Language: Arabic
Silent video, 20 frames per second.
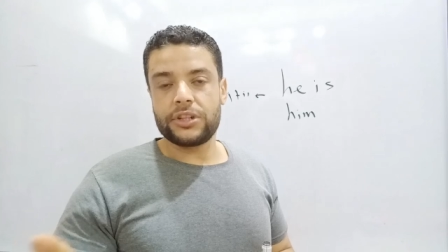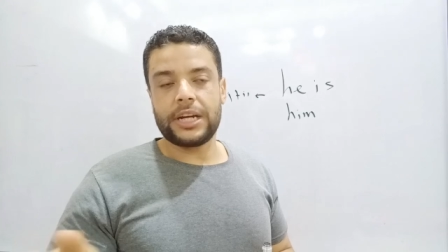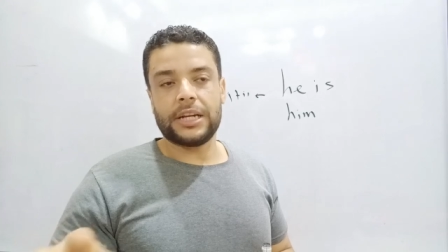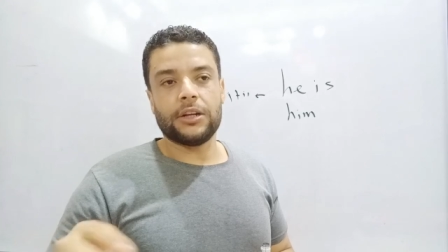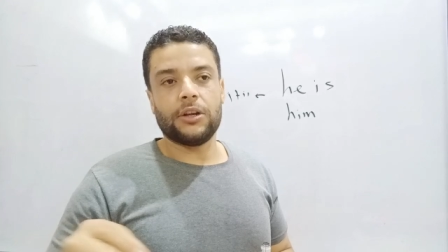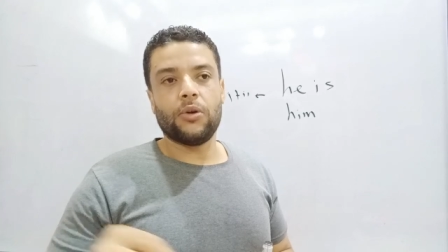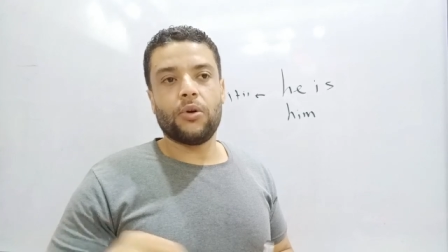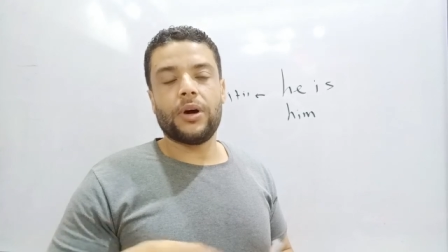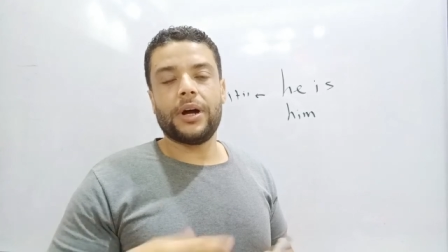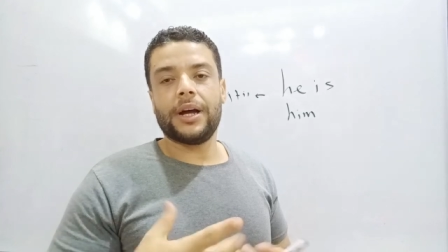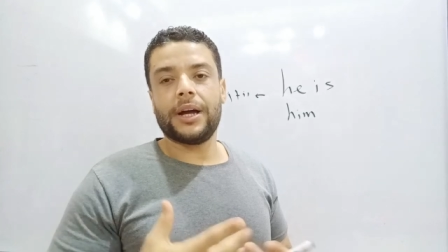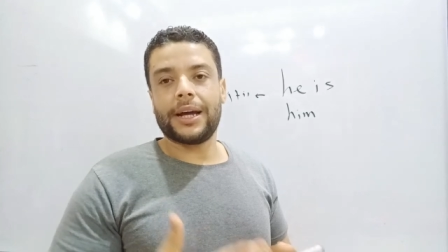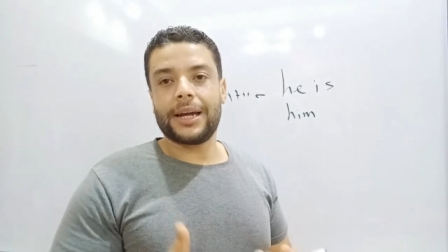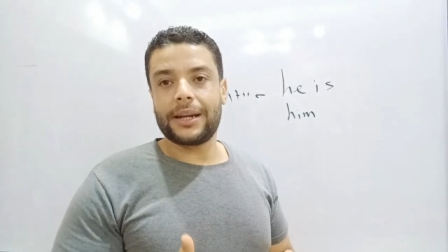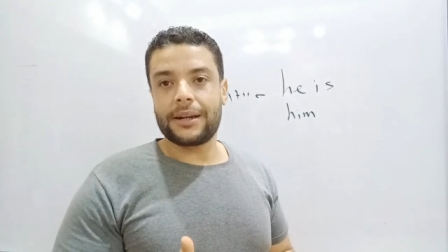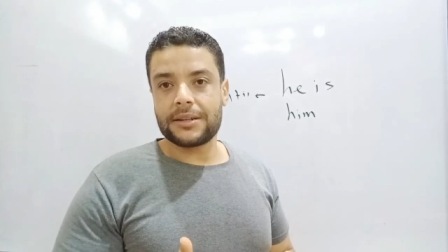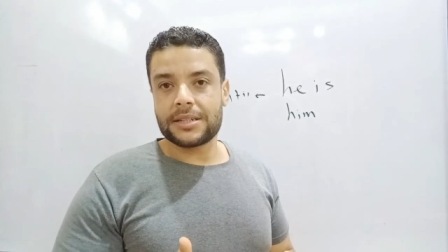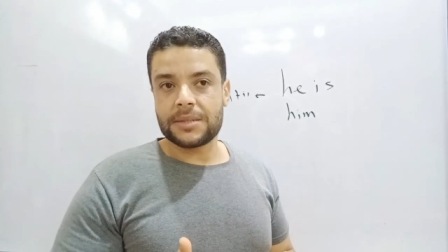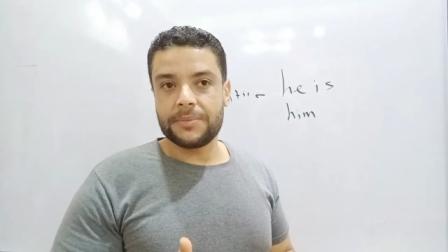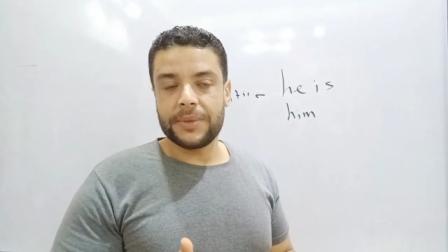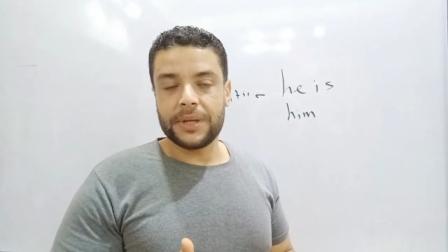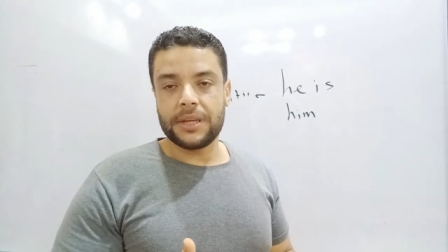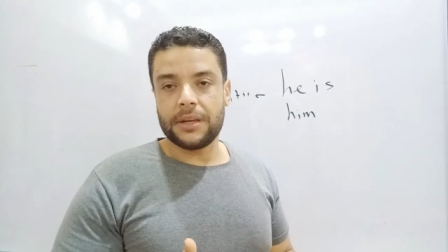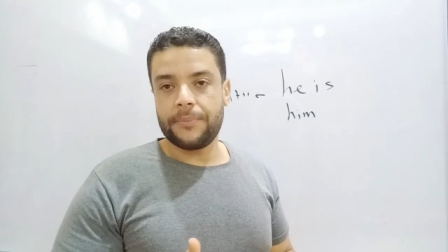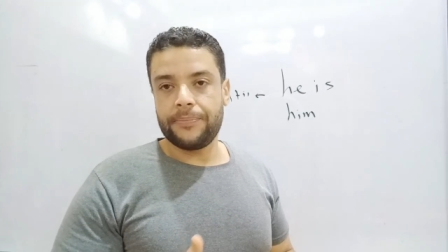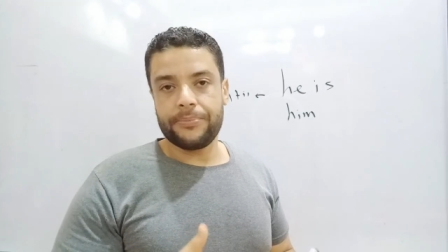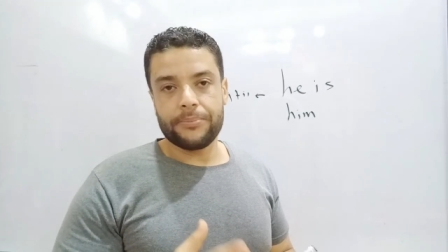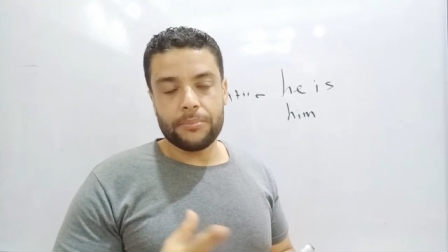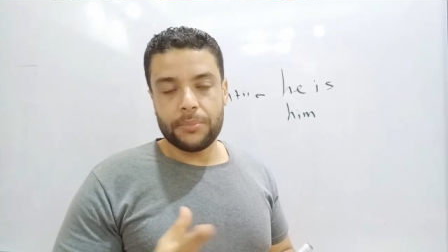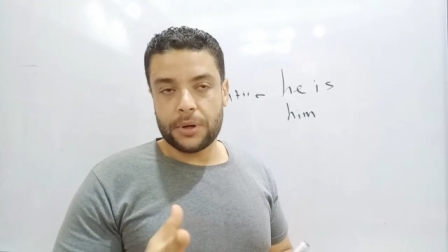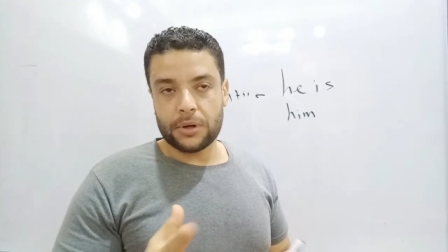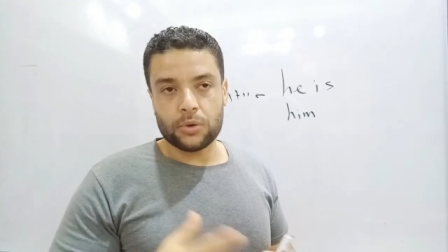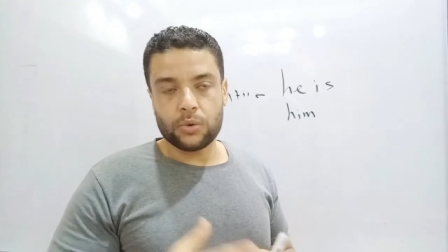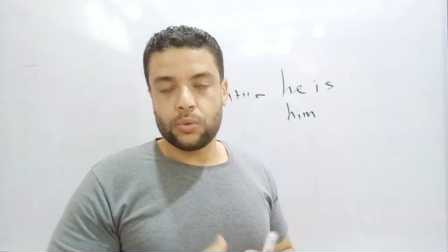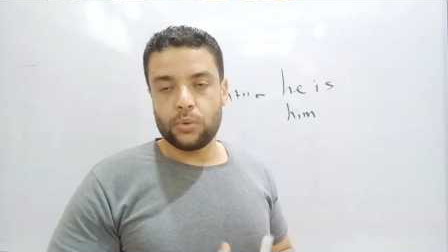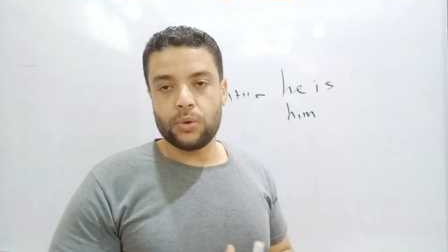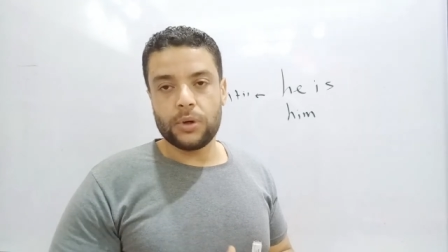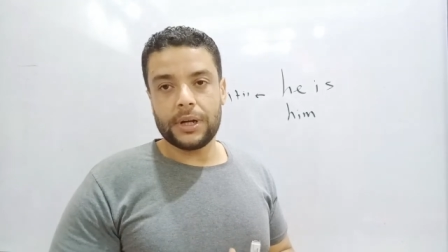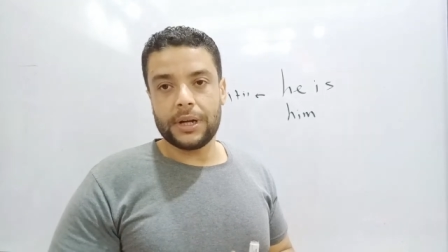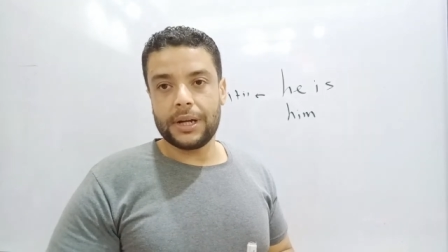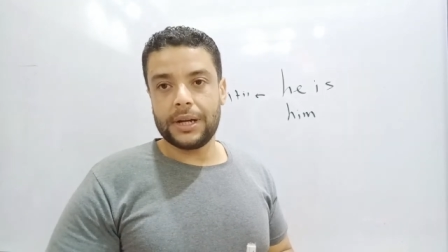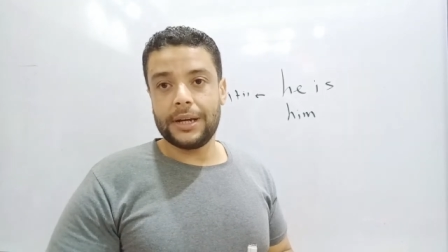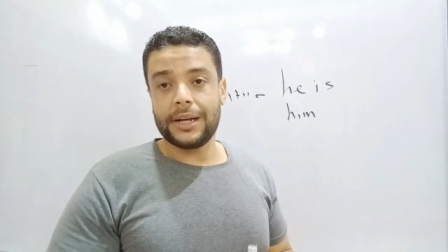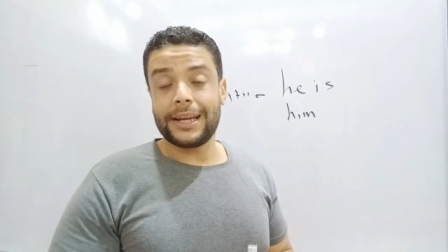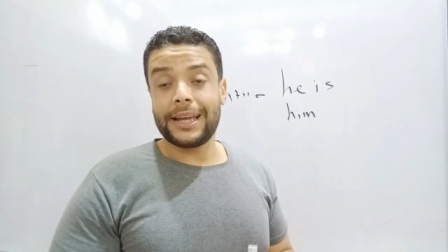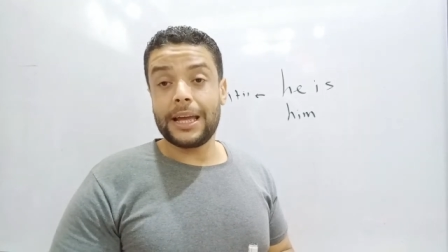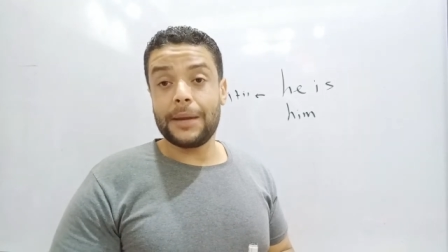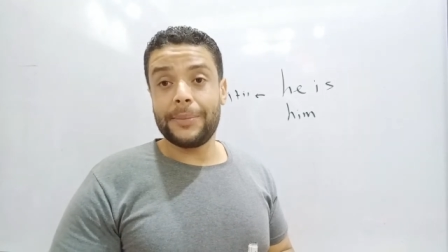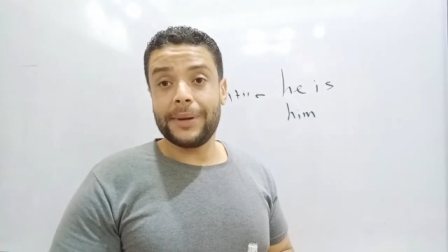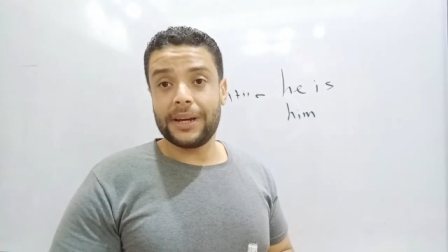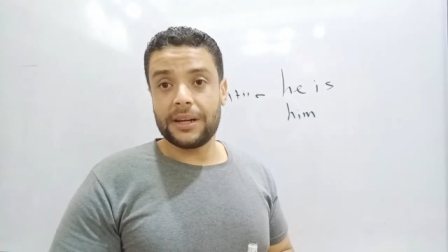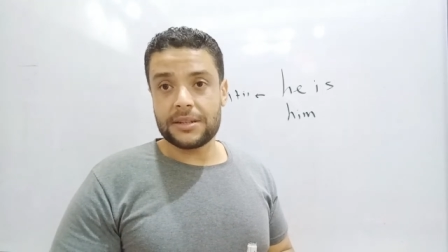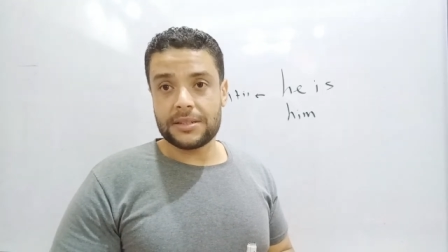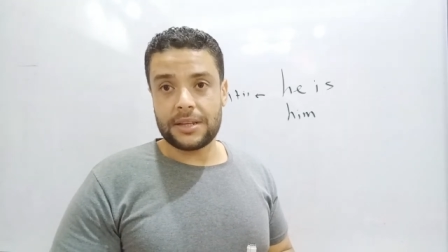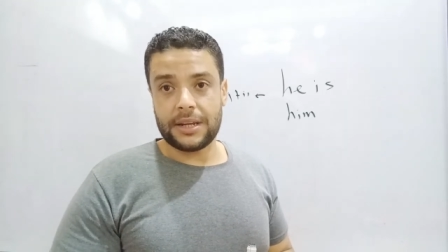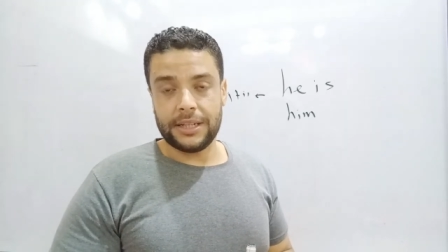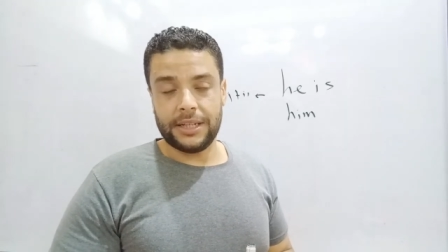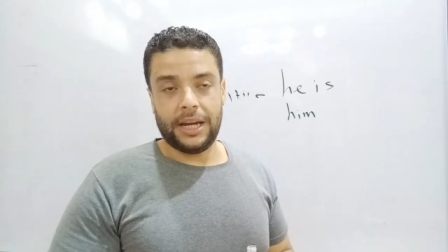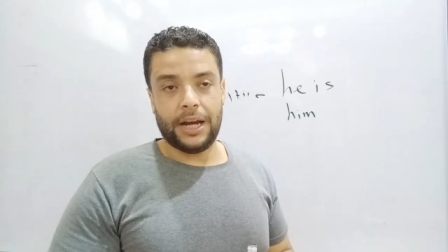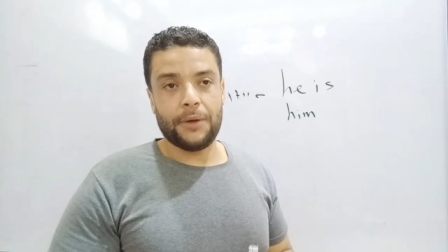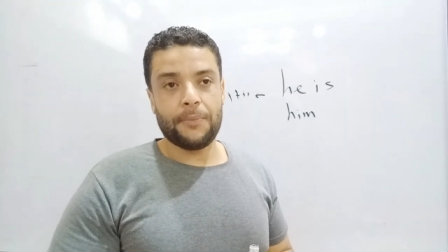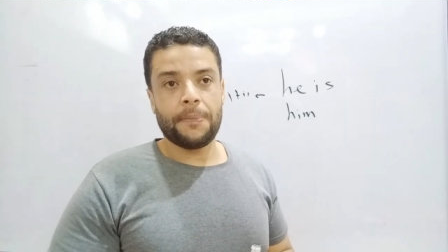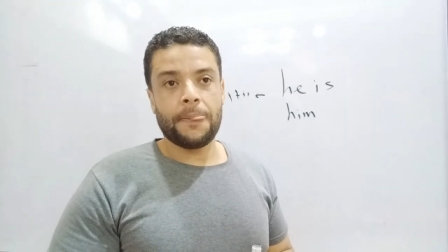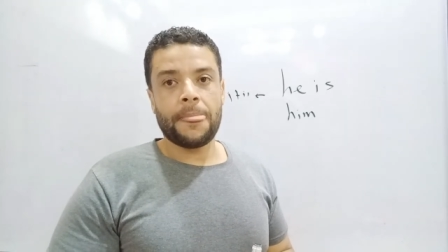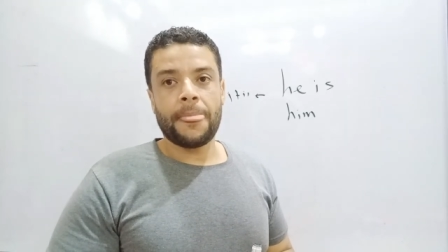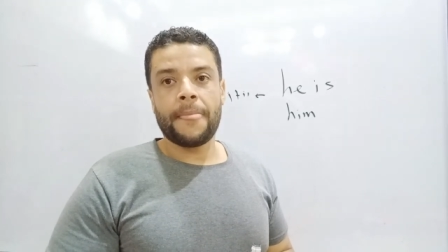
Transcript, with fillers: يعني لغه غير رسميه برضو اجابه غير صحيحه